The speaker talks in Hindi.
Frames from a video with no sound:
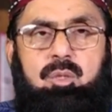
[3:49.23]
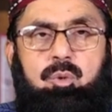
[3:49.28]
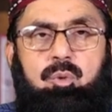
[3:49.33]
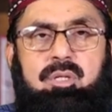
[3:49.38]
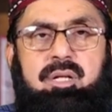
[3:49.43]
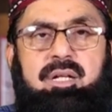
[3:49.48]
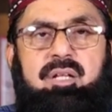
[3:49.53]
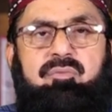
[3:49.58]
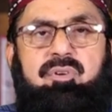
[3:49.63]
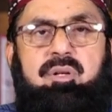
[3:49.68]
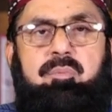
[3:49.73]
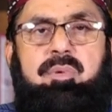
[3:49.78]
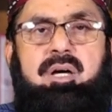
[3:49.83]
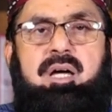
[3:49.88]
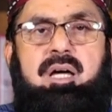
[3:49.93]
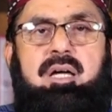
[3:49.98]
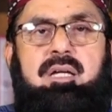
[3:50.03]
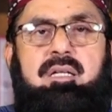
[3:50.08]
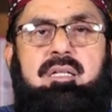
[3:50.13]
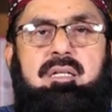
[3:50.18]
तो अल्लाह ने
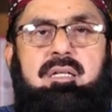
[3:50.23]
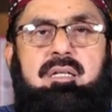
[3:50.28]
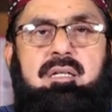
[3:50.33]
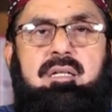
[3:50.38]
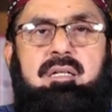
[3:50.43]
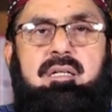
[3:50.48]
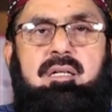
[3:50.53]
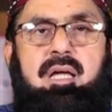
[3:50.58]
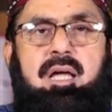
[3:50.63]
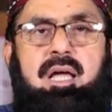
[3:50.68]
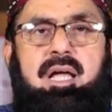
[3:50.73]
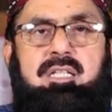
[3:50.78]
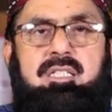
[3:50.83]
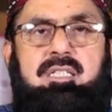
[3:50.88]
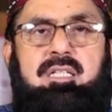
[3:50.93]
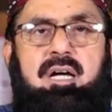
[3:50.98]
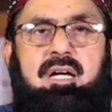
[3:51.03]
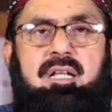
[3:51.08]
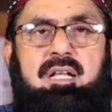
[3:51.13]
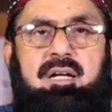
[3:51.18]
फरमाया ये
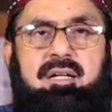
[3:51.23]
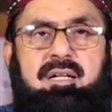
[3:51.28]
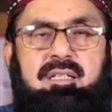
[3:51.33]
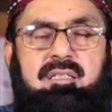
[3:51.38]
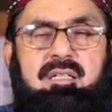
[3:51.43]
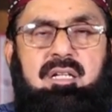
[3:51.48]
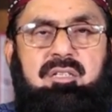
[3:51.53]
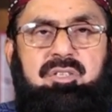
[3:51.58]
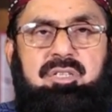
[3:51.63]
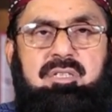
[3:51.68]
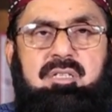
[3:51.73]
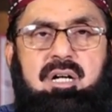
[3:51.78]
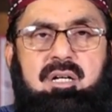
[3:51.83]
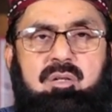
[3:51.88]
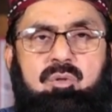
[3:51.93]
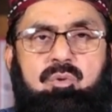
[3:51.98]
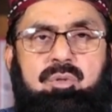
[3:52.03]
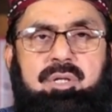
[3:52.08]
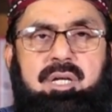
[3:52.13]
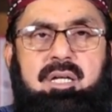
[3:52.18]
ऐसी हलाकत का
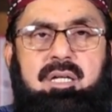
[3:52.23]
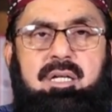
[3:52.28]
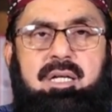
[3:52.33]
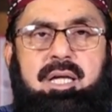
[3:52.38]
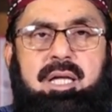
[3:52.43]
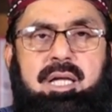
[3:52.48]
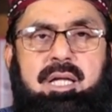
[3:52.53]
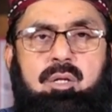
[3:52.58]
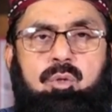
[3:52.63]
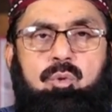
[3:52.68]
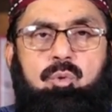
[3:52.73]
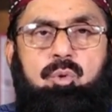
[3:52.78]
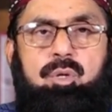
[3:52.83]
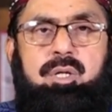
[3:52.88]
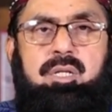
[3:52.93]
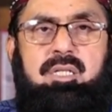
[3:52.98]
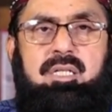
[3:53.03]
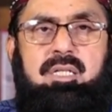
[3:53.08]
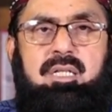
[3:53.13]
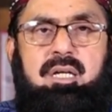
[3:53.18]
शिकार होंगे कि इनको
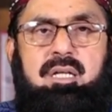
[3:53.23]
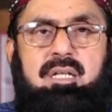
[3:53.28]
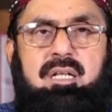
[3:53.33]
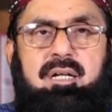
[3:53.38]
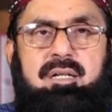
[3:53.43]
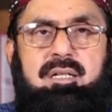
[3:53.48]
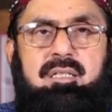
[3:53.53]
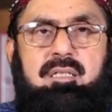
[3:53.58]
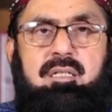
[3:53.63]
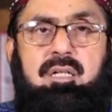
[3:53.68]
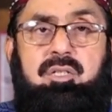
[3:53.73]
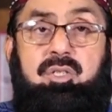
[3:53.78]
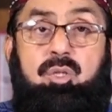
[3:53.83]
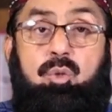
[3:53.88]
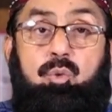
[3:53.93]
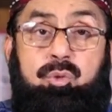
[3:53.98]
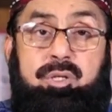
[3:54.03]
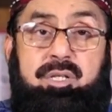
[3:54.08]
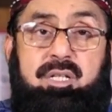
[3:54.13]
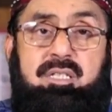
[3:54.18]
इनकी हलाकत का
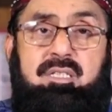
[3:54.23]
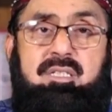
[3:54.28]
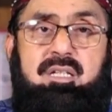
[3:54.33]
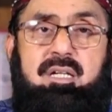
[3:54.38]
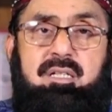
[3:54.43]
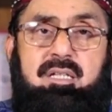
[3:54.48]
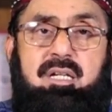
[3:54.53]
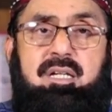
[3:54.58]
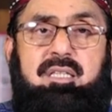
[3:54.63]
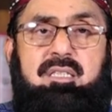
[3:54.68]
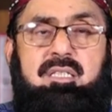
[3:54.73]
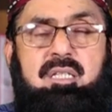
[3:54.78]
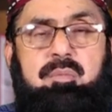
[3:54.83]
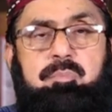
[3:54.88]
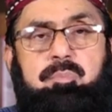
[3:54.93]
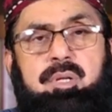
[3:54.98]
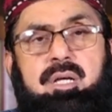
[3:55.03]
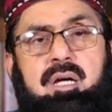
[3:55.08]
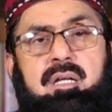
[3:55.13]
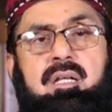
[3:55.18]
शूर ही नहीं है कि कितनी
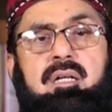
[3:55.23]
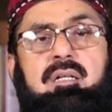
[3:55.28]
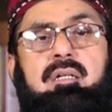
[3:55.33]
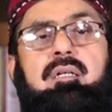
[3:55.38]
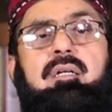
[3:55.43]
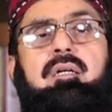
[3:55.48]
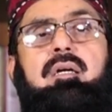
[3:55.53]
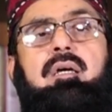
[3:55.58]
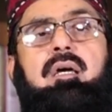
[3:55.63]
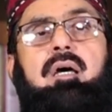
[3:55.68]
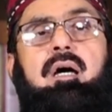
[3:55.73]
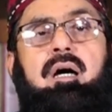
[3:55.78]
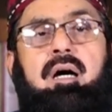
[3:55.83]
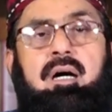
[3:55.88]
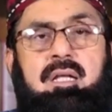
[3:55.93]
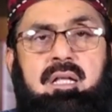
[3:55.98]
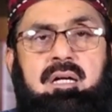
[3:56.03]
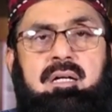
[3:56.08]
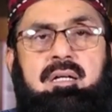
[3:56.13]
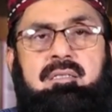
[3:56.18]
भयानक
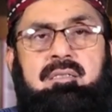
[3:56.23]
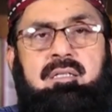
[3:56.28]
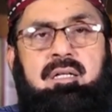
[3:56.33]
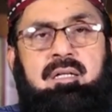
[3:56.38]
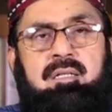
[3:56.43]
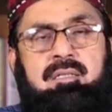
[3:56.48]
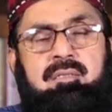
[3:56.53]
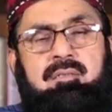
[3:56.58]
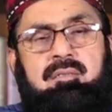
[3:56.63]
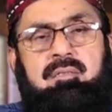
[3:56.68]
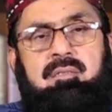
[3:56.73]
हलाकत है